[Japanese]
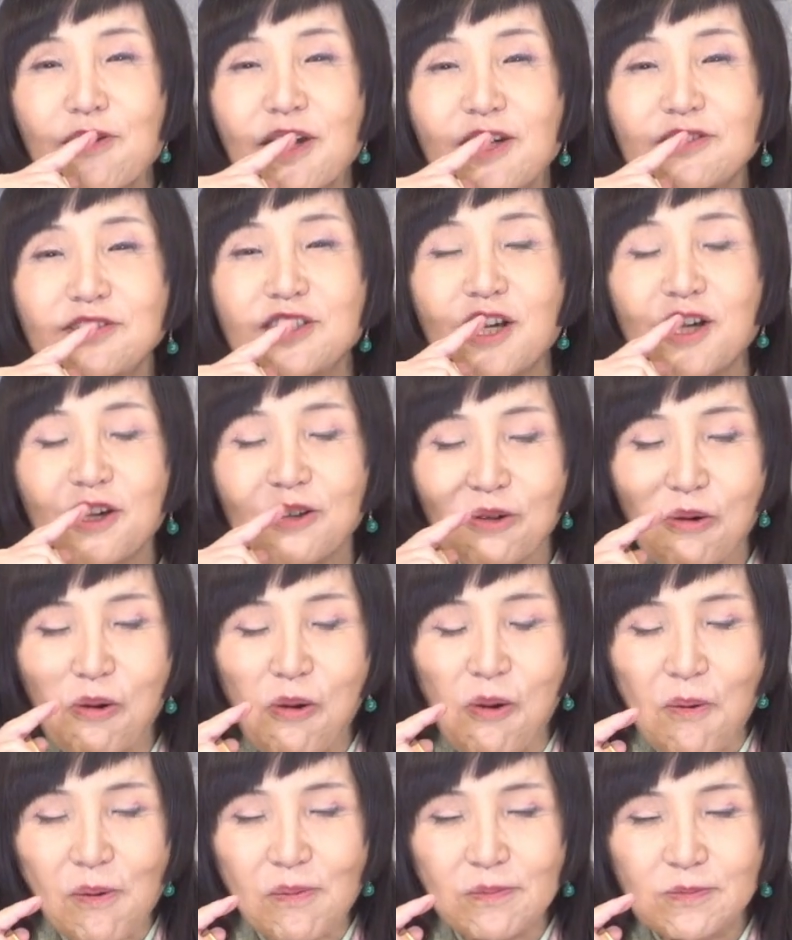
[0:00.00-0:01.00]
はあるんだけ
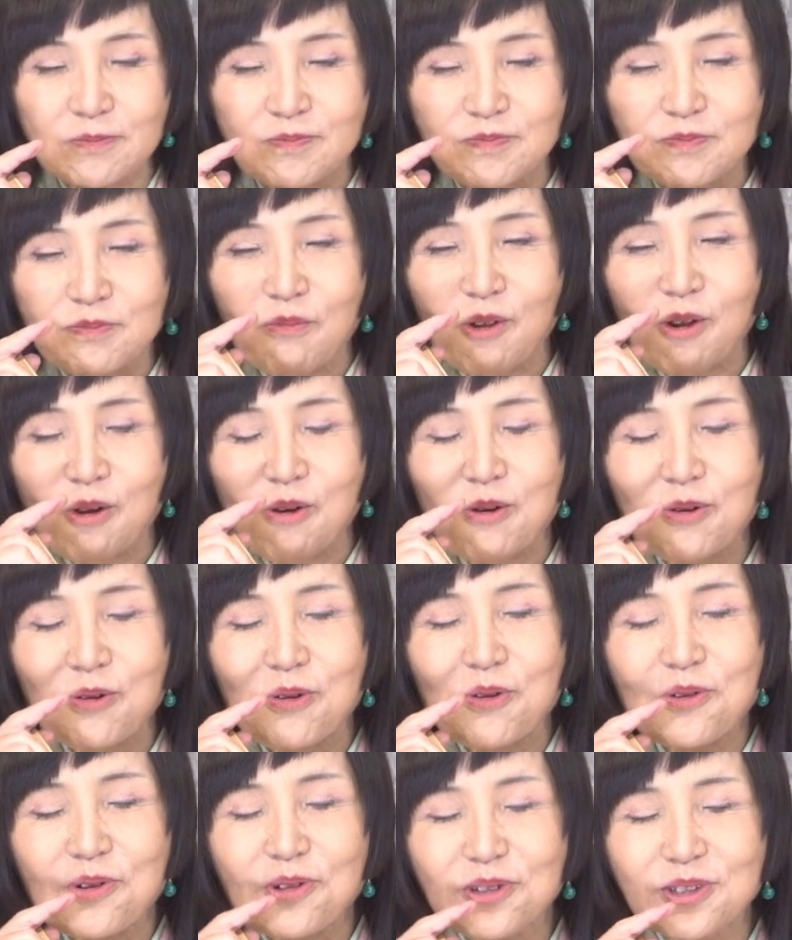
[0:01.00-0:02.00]
どほ
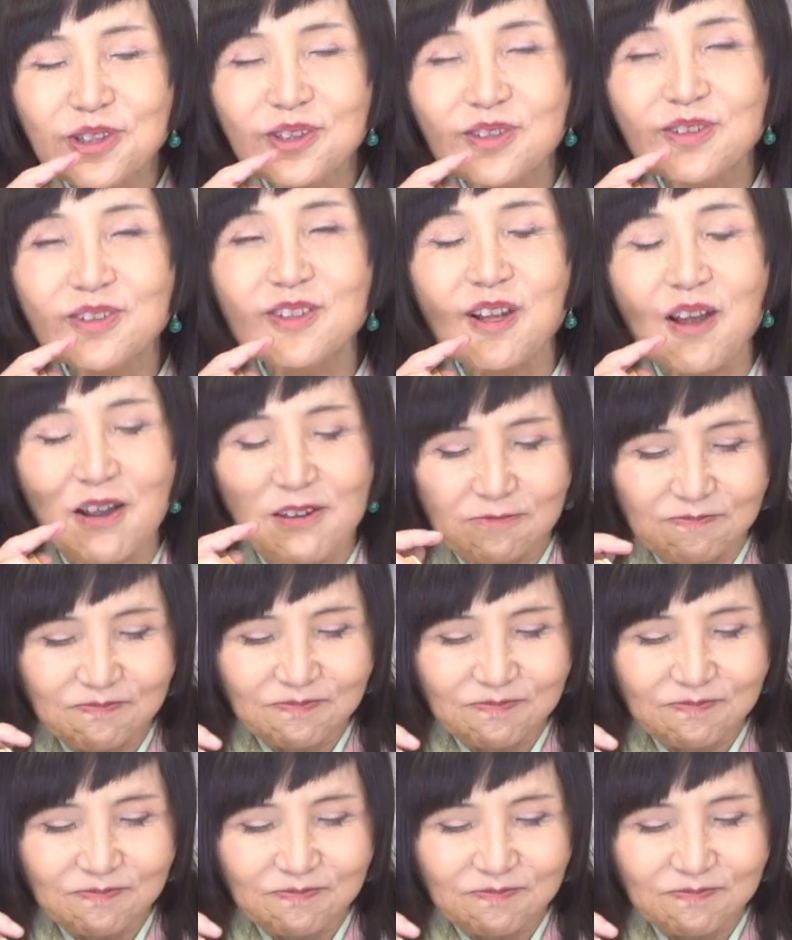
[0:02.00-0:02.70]
ろほろって